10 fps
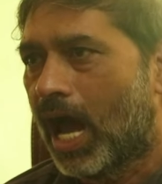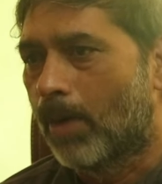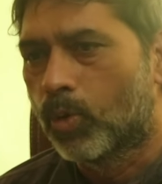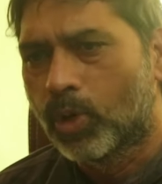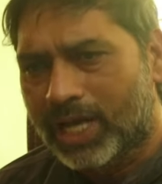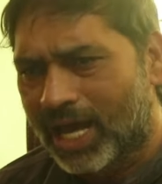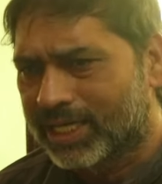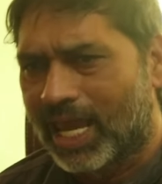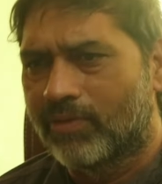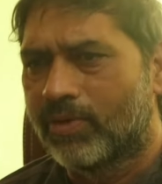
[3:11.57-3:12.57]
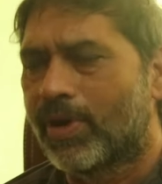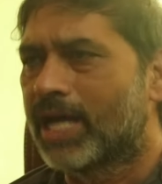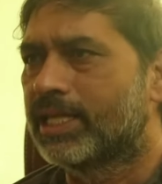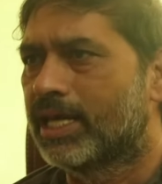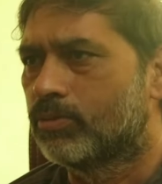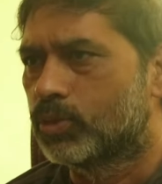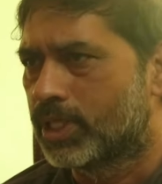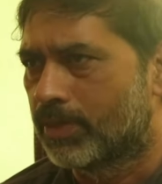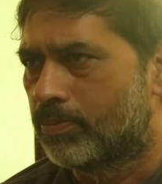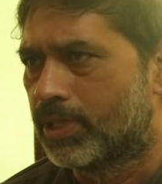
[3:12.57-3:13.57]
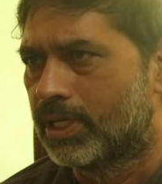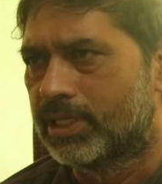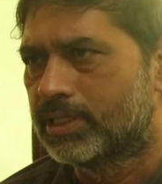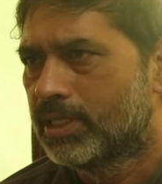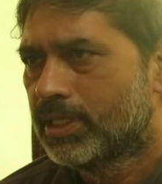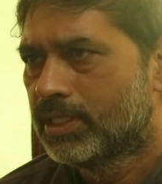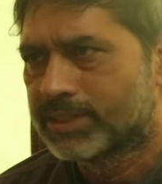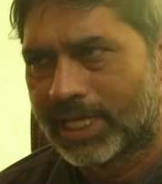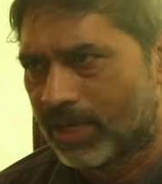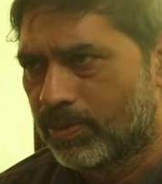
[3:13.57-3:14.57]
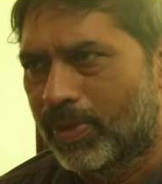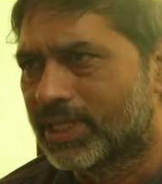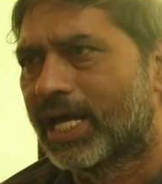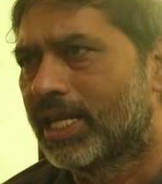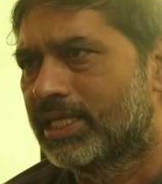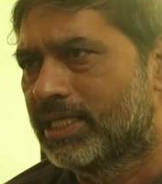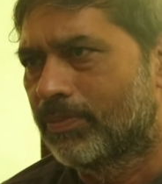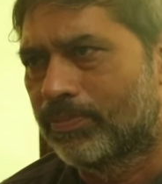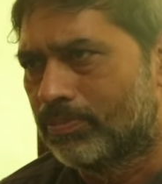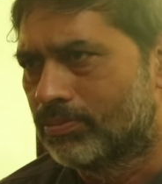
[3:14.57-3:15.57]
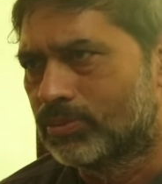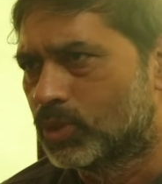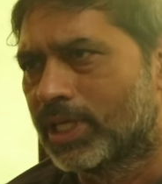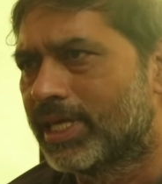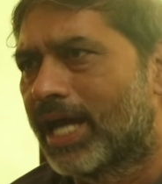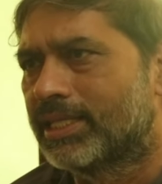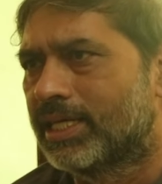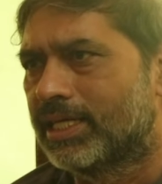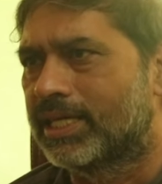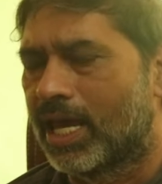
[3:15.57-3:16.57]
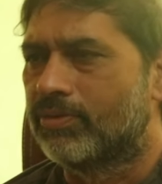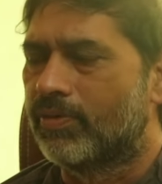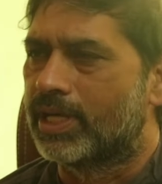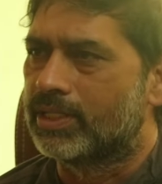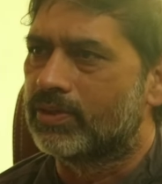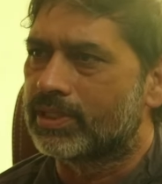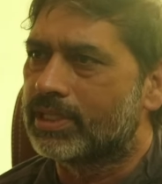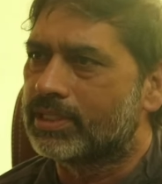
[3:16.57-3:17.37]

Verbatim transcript: अब उनका क्या विवाद है मुझे शायद अभी पता नहीं है मुझे याद नहीं क्या विवाद है